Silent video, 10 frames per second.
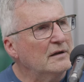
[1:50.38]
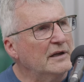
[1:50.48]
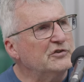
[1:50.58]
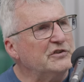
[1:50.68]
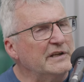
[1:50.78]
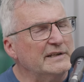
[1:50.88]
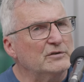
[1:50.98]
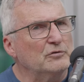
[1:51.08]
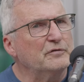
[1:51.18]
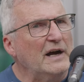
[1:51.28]

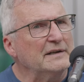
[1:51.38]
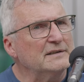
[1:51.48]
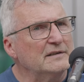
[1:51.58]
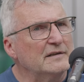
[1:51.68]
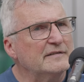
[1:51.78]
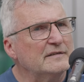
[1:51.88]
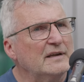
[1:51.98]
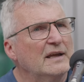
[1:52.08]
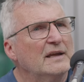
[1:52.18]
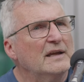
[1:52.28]
entsteht und vorhanden ist,
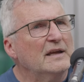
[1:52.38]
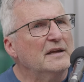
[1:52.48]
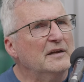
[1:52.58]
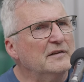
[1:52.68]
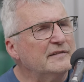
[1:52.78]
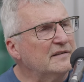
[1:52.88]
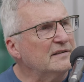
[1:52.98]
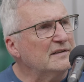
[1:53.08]
ist